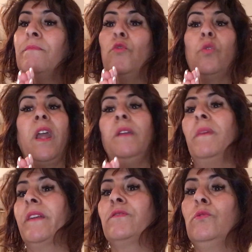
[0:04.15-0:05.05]
والله ما
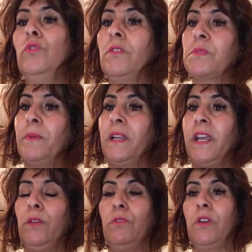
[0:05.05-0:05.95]
عرفت نقول لكم صباح
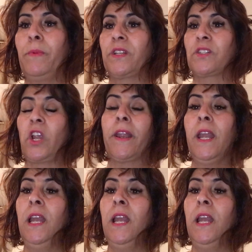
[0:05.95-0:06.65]
الخير ولا خبر الشر